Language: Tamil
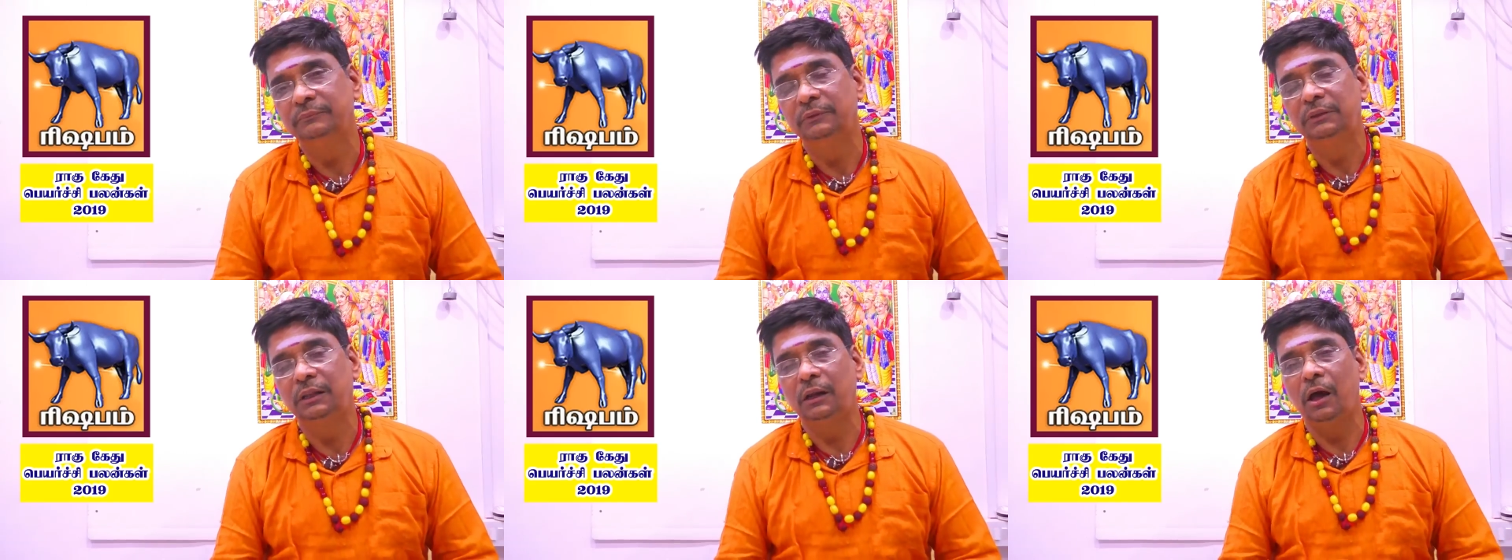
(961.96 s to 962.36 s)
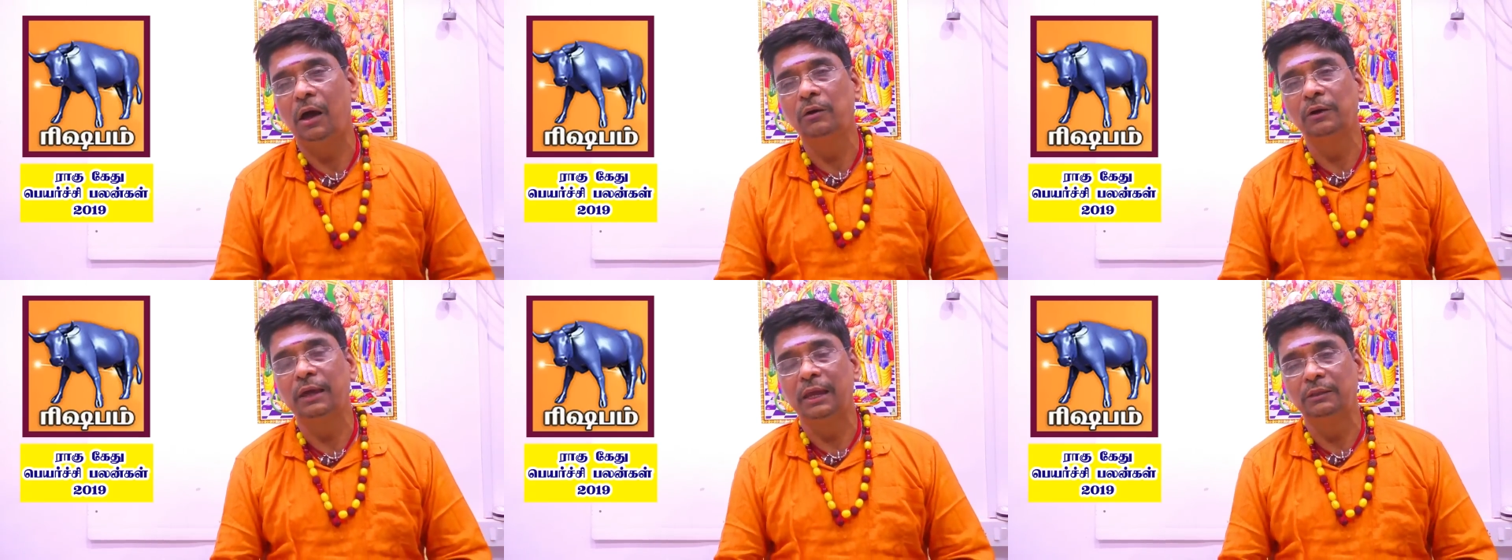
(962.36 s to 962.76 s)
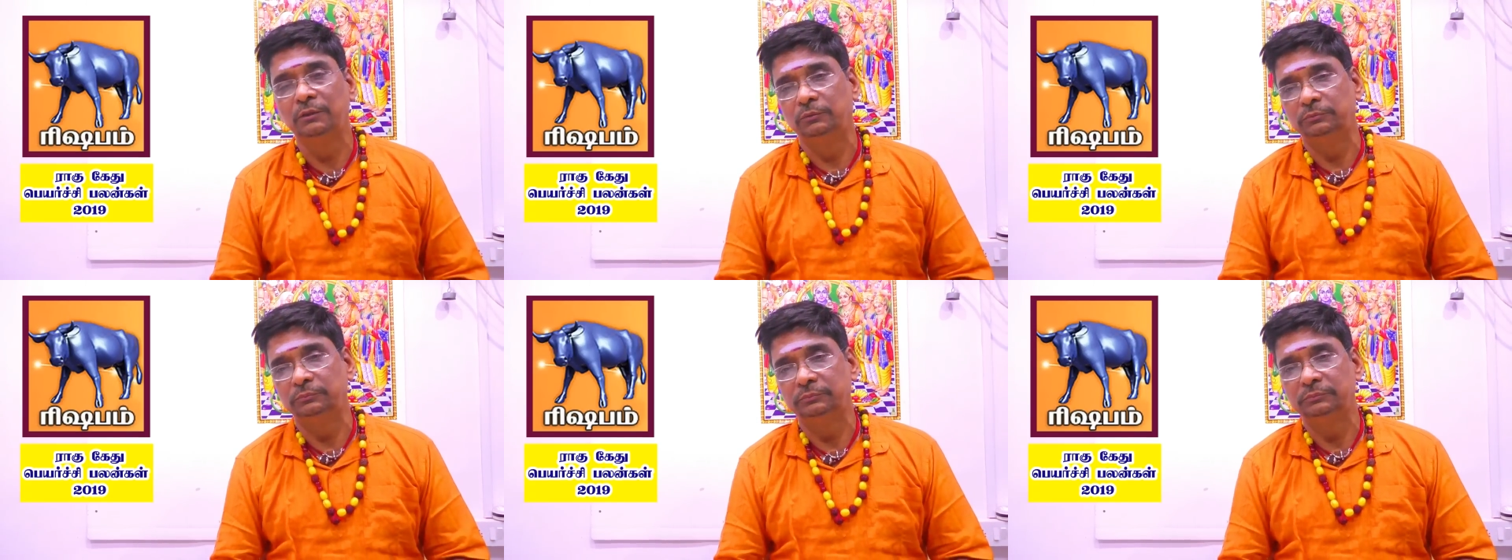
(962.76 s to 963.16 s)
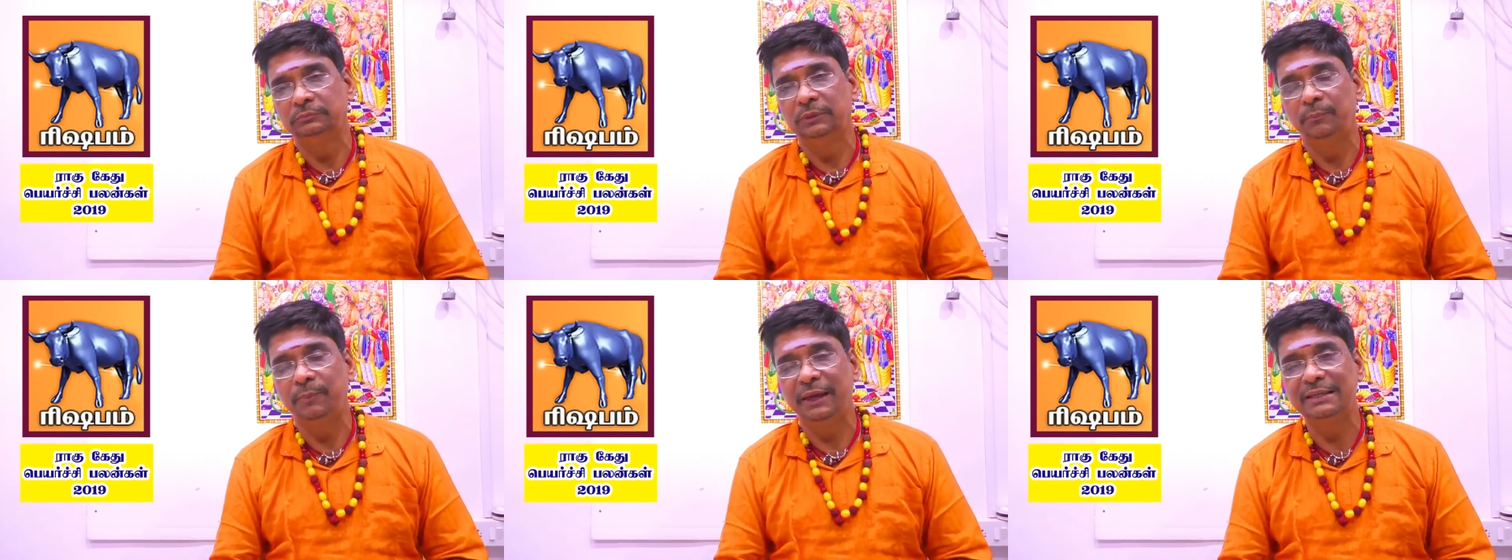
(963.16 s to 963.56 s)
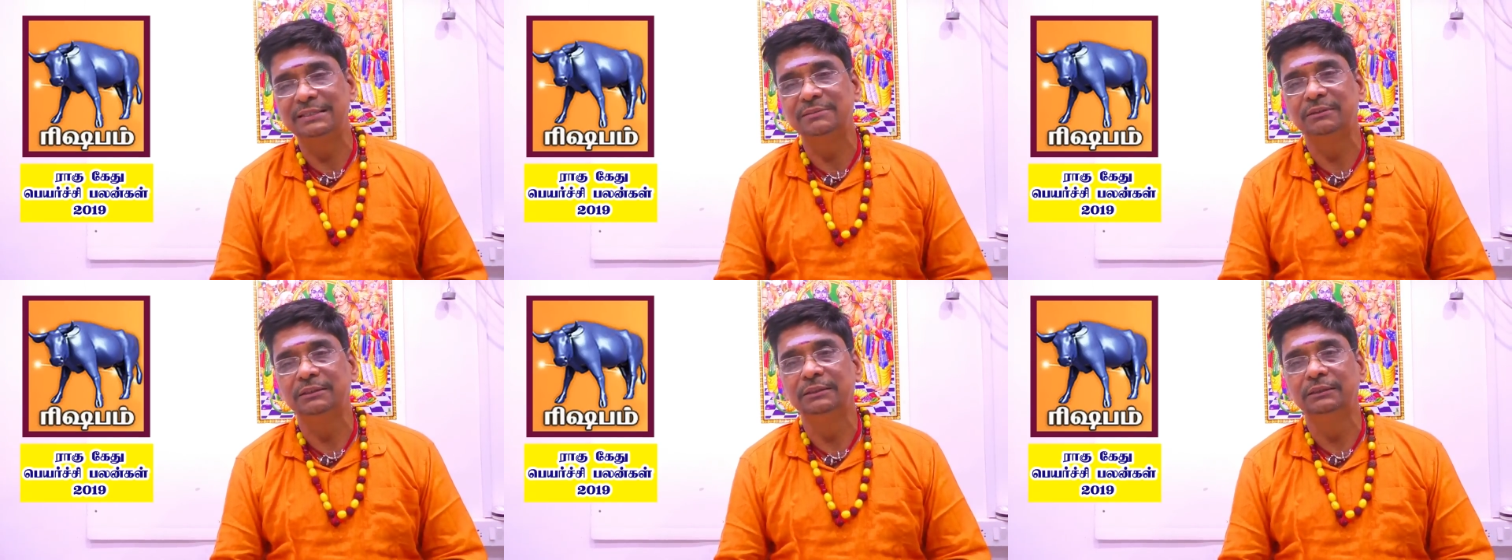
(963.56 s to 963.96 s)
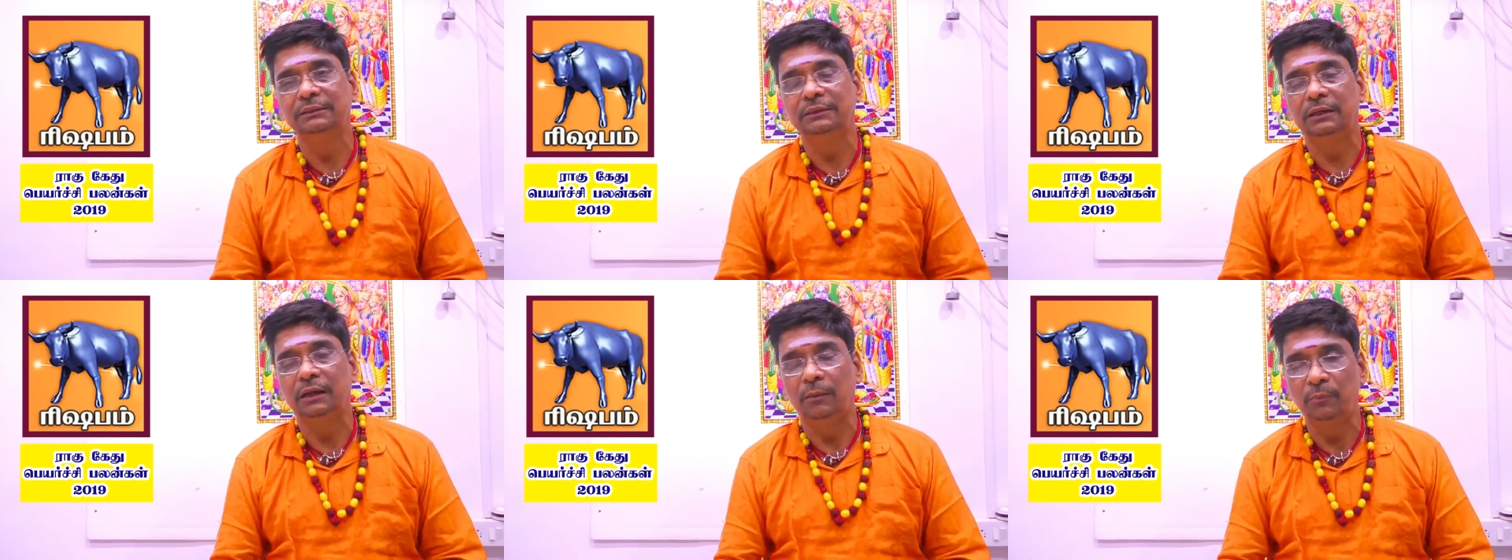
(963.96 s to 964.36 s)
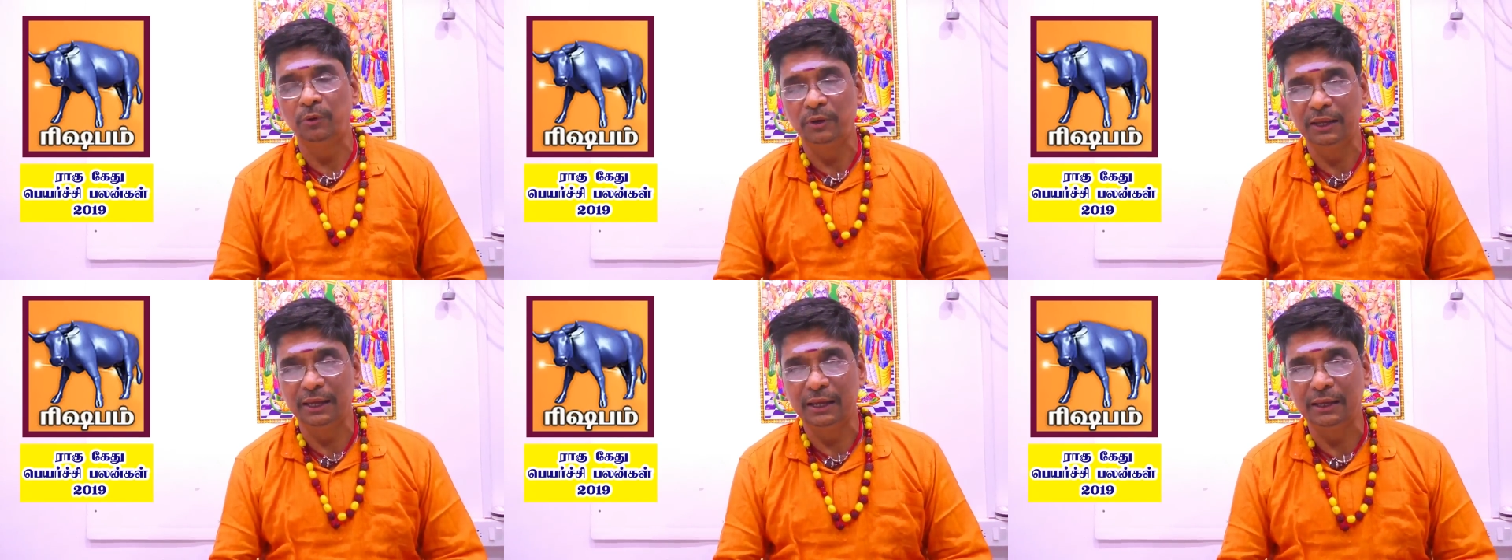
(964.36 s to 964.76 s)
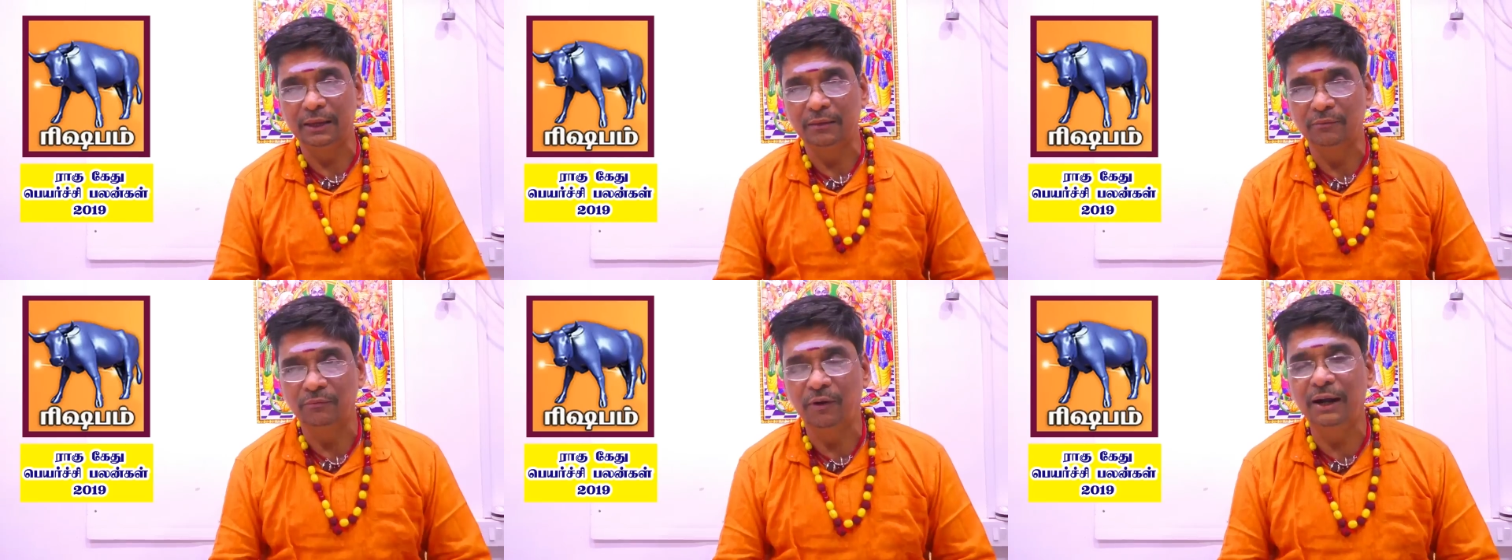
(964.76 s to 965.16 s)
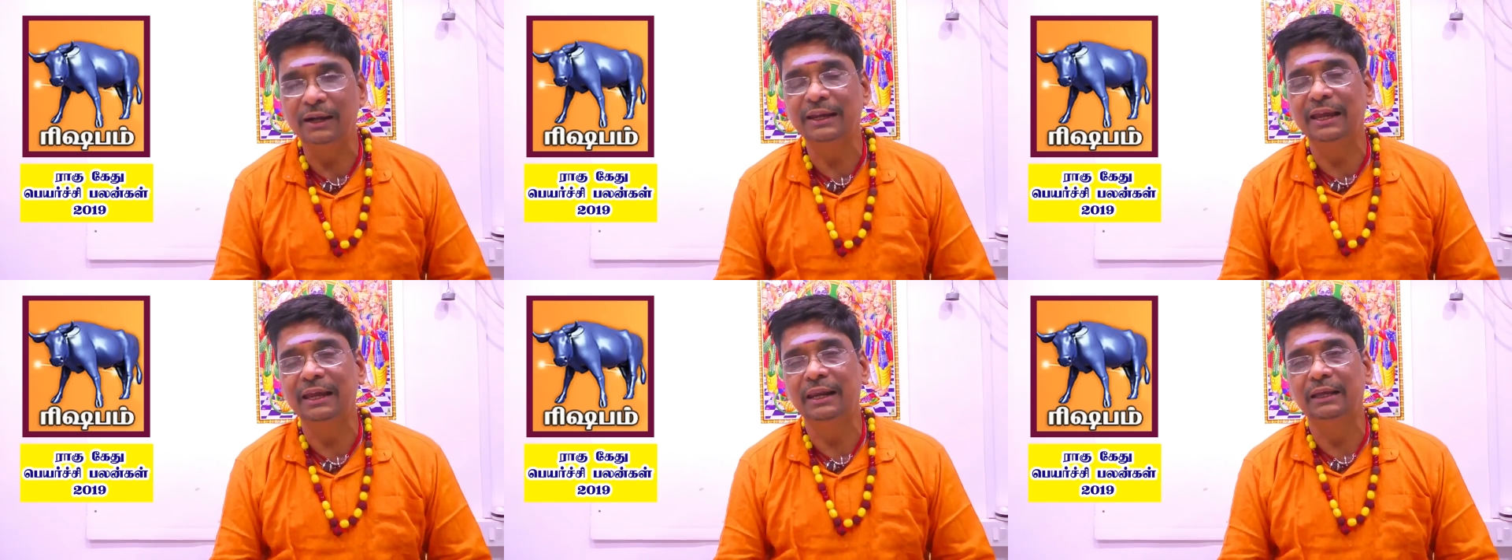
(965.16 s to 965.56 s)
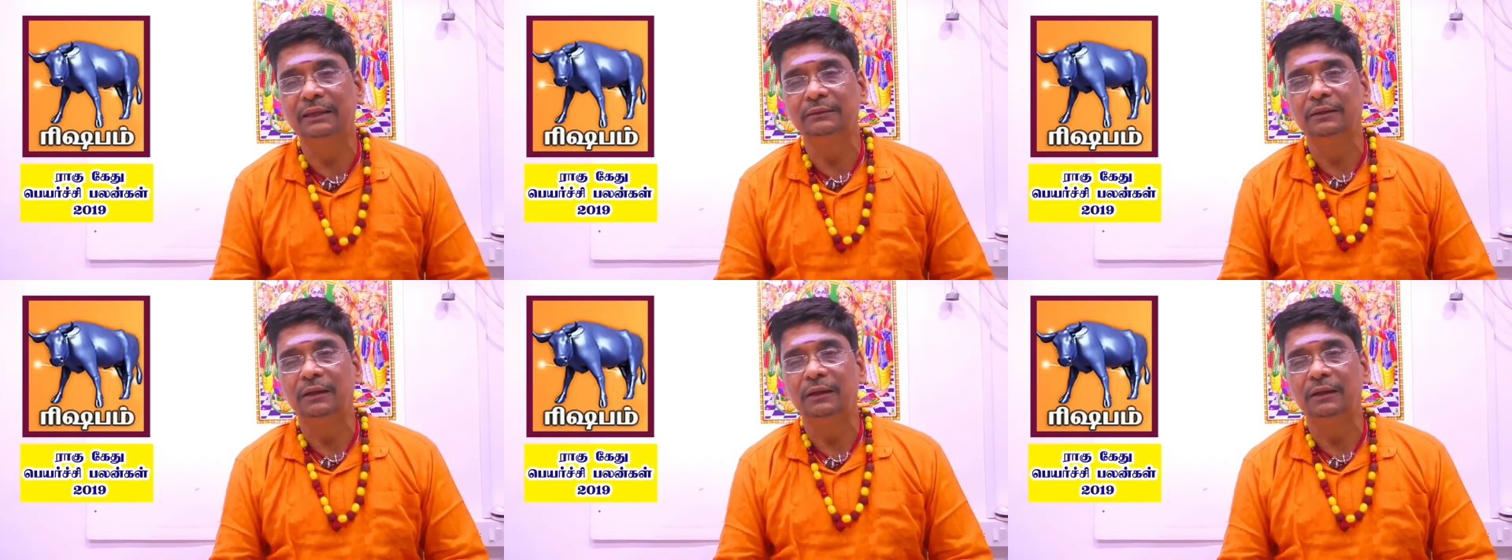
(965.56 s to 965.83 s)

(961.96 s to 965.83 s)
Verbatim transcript: இந்த ராகு கேது இந்த பேச்சு வந்து நம்மளுடைய வாழ்க்கையில்